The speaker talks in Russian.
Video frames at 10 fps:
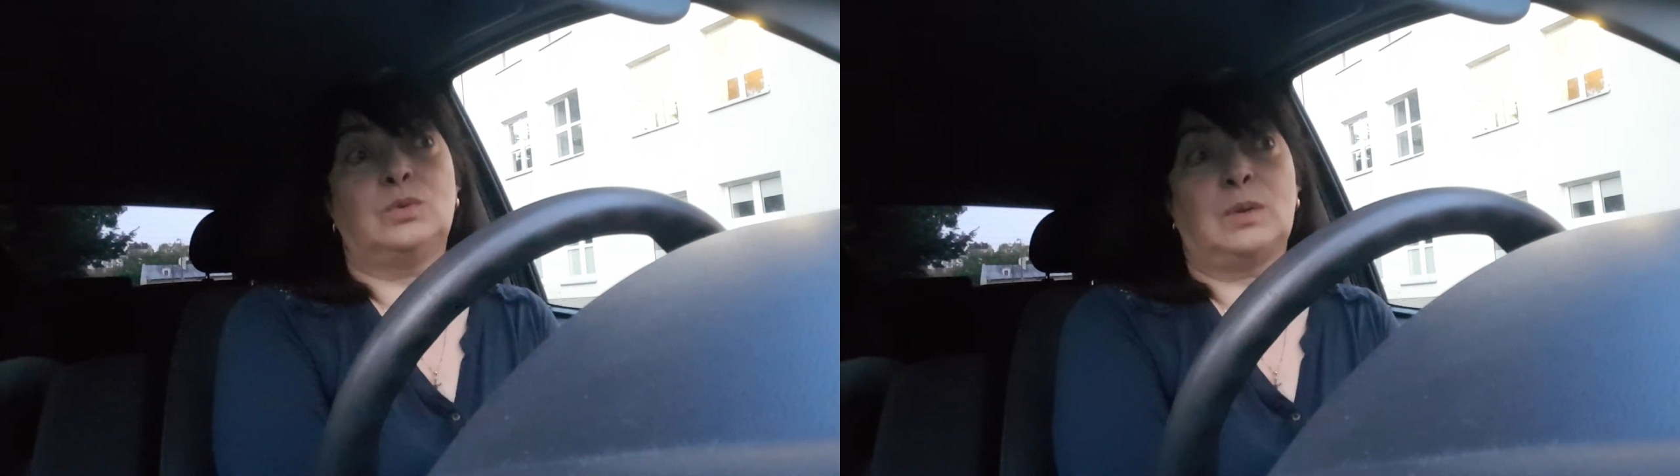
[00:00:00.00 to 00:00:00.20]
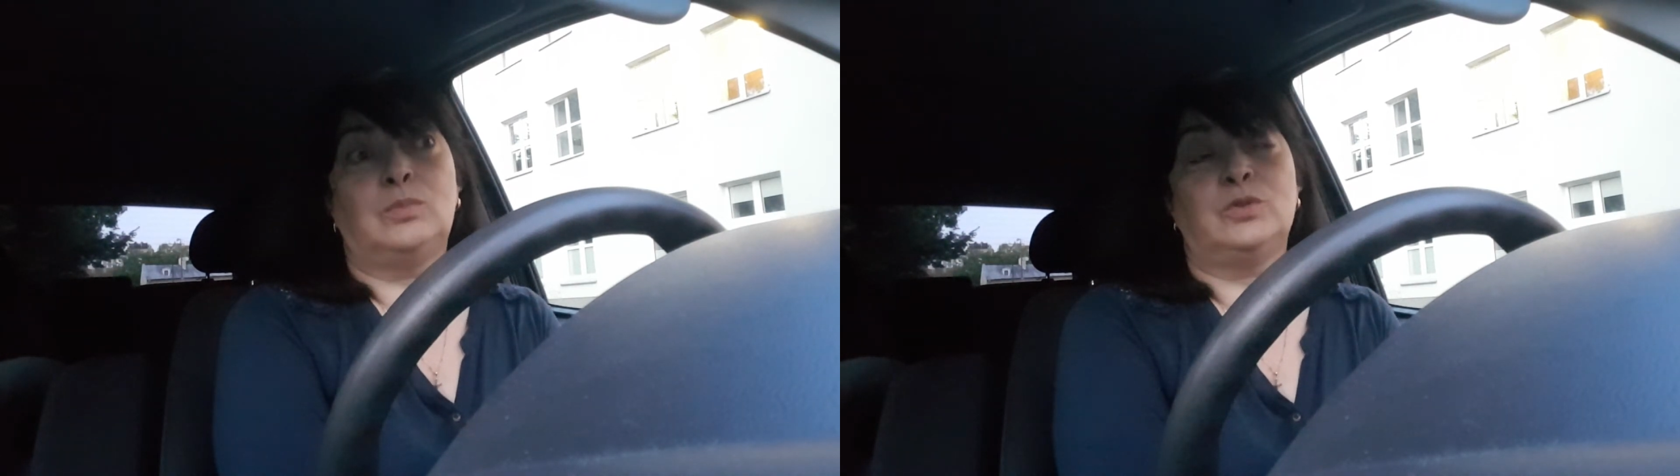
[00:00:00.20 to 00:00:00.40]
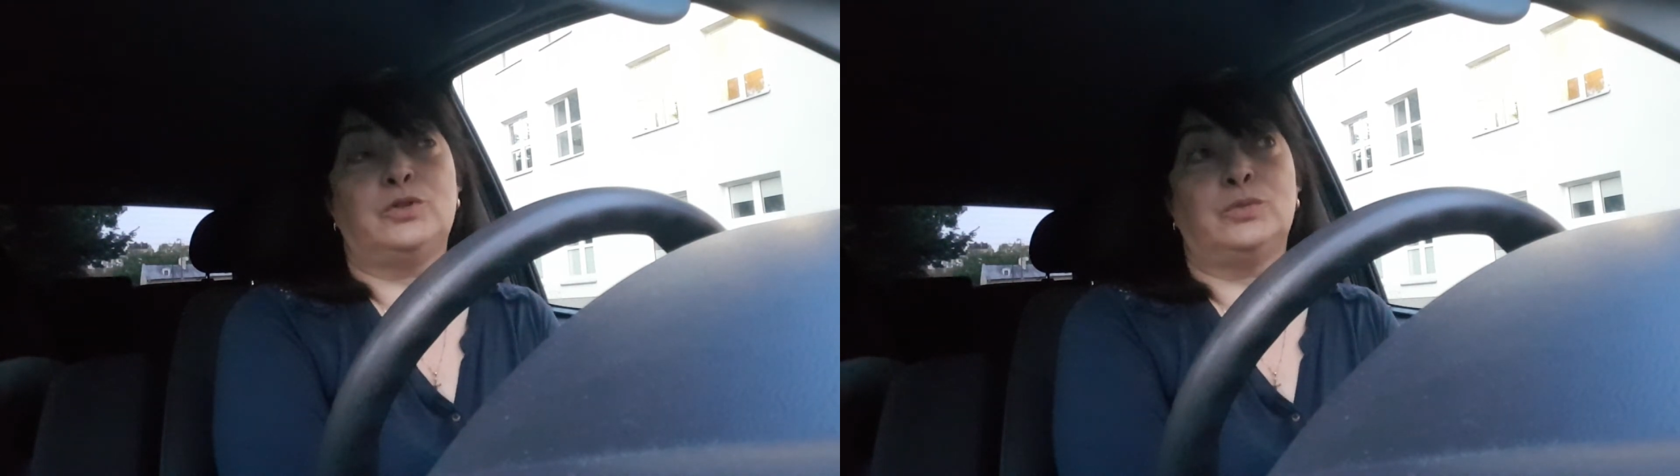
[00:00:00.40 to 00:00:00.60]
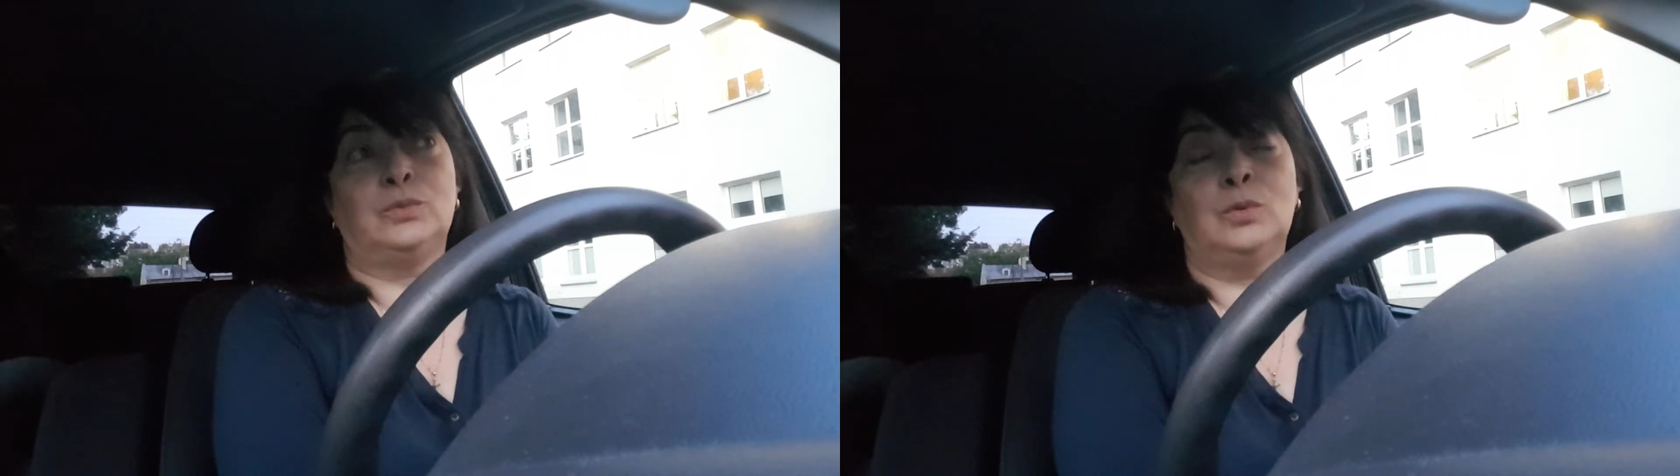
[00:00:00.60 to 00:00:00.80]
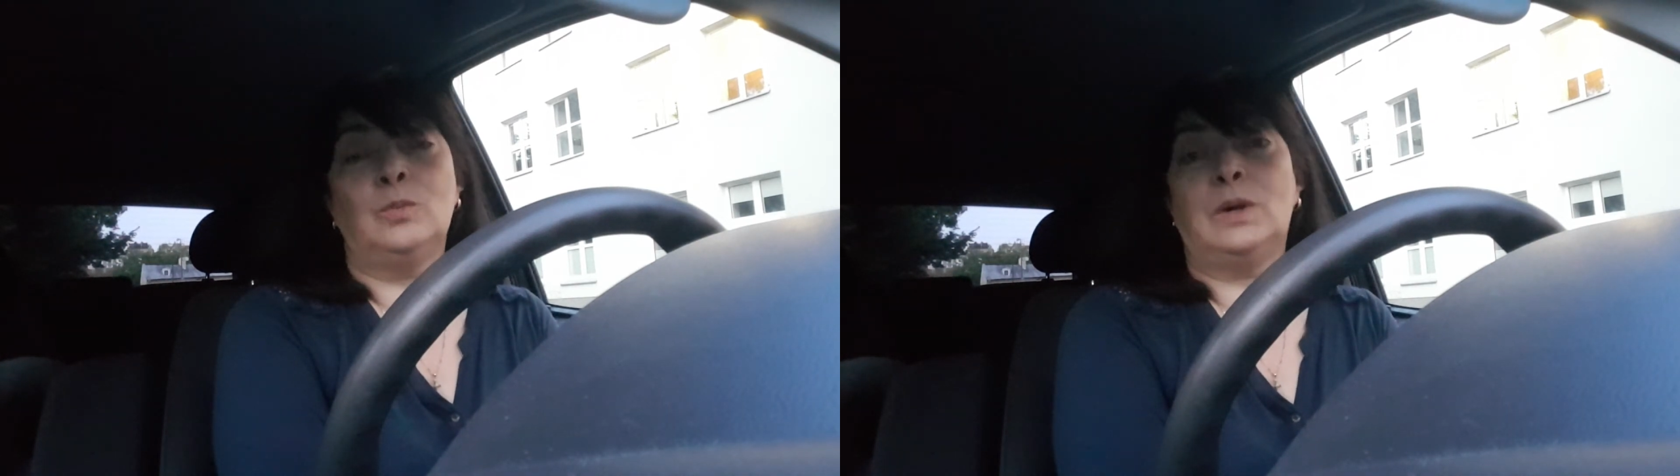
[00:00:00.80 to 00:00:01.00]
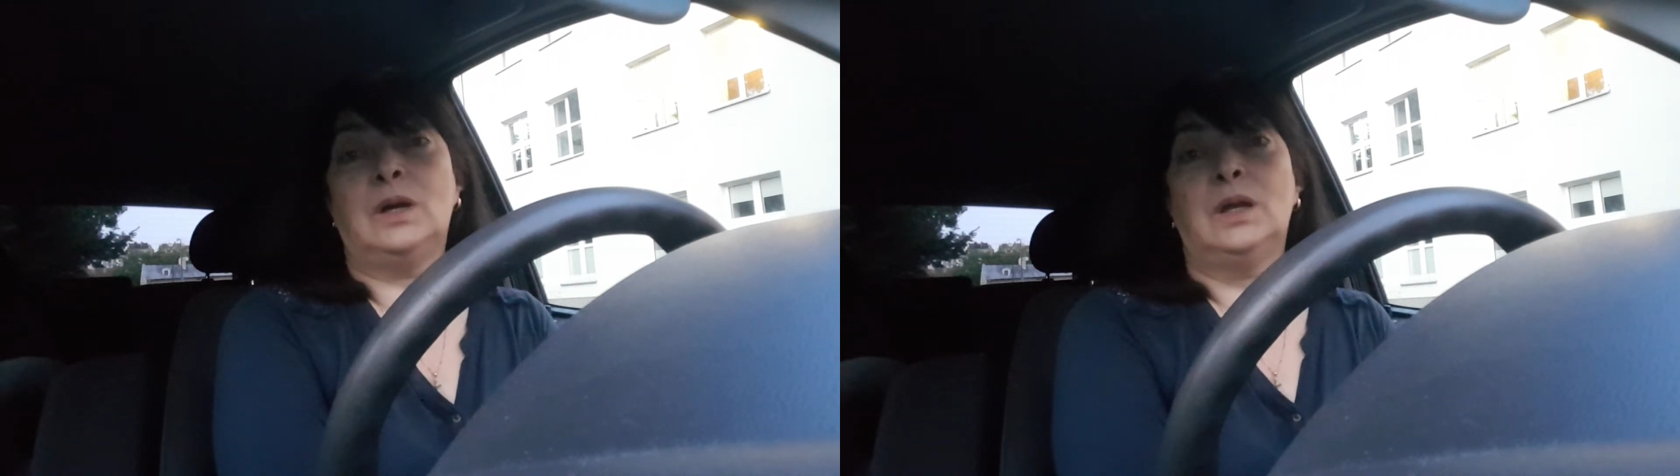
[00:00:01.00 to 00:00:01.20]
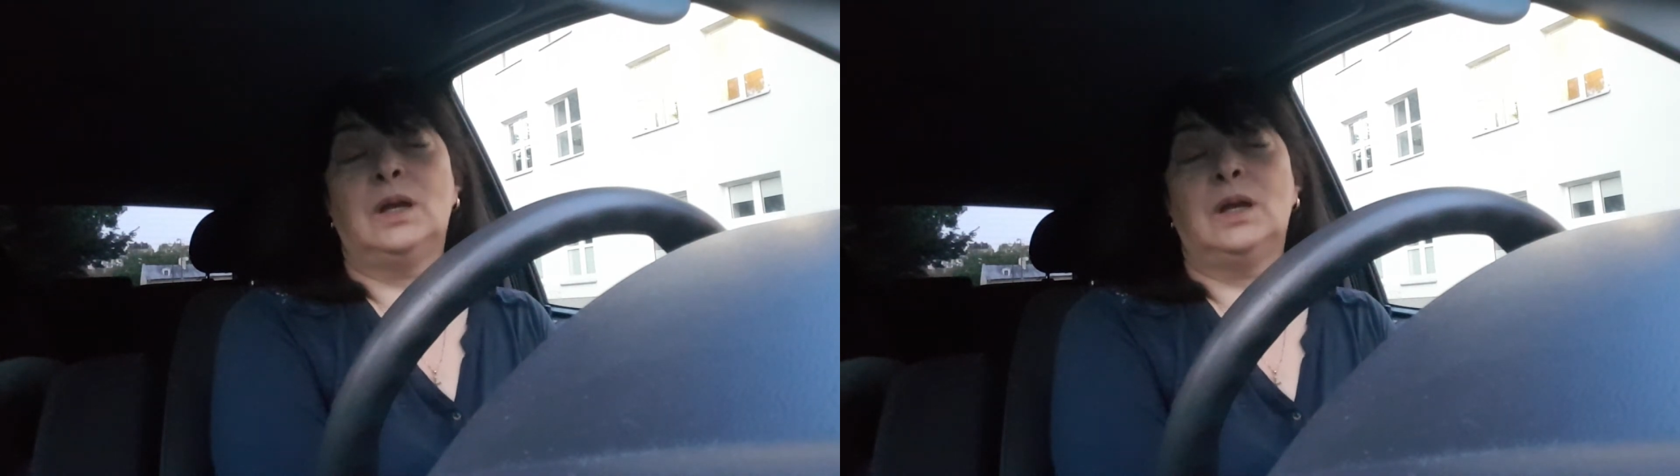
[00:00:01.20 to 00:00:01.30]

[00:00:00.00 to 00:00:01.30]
рабочую дома,